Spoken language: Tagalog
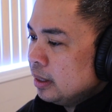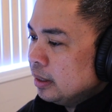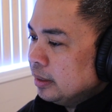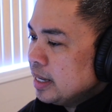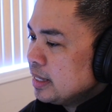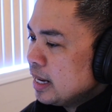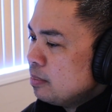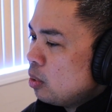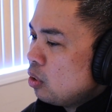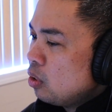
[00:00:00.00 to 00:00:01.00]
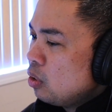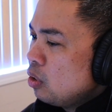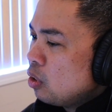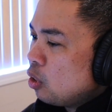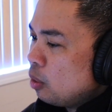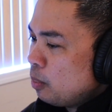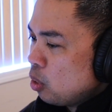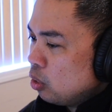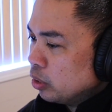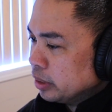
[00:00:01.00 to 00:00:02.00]
Dinggin mo, o
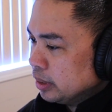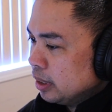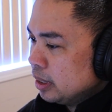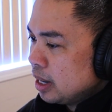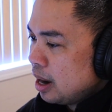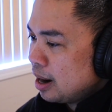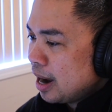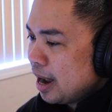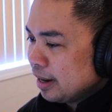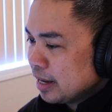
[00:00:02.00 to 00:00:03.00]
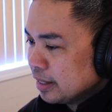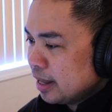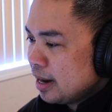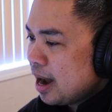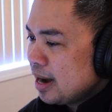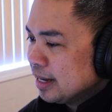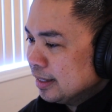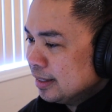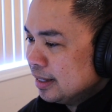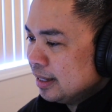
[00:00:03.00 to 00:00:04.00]
puon, ang aking
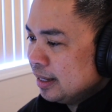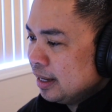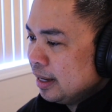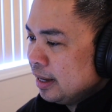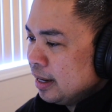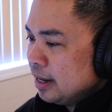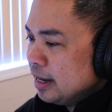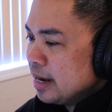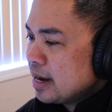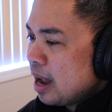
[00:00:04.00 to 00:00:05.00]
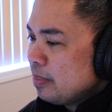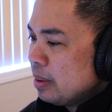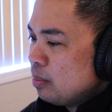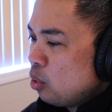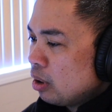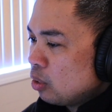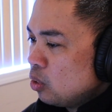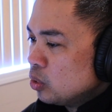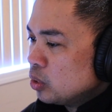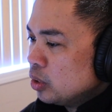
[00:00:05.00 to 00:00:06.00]
dalangin, lingapin mo
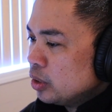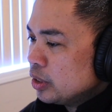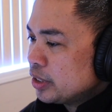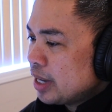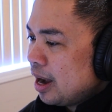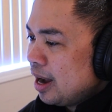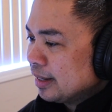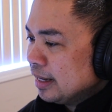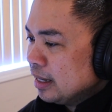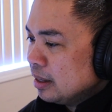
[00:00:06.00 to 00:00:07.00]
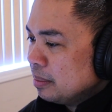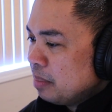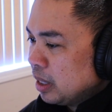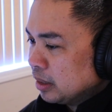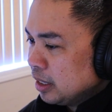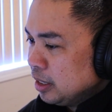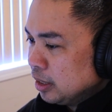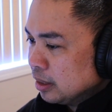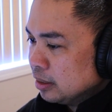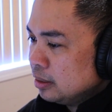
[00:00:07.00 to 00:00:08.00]
ako sa aking
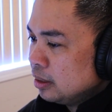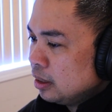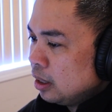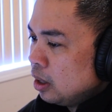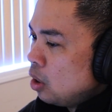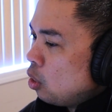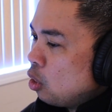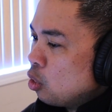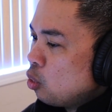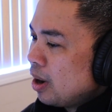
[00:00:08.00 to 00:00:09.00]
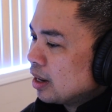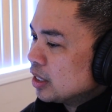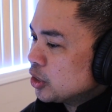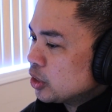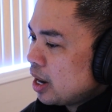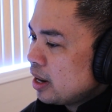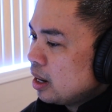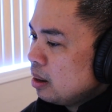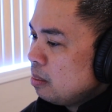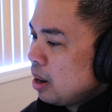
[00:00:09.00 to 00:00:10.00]
pagdaing. O huwag ka
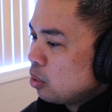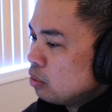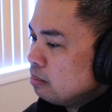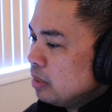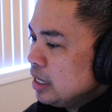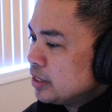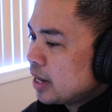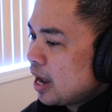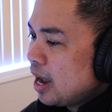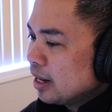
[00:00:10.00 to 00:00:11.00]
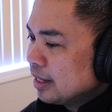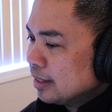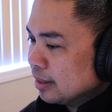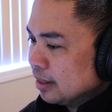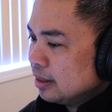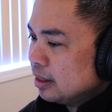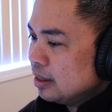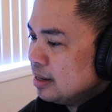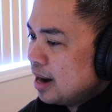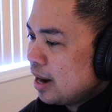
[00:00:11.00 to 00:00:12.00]
sanang magkubli sa akin,
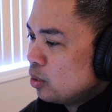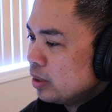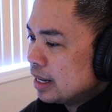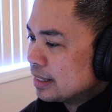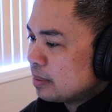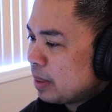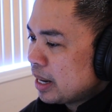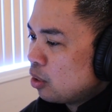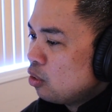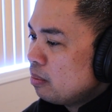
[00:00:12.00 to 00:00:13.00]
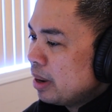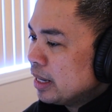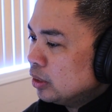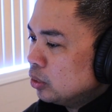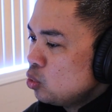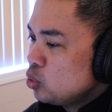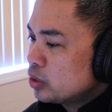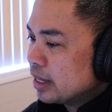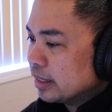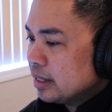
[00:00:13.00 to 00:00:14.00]
lalo na sa panahong may
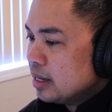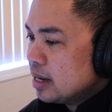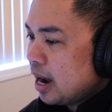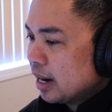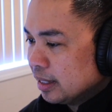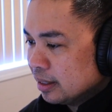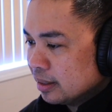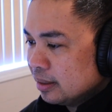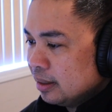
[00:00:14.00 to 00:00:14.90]
at hilahil.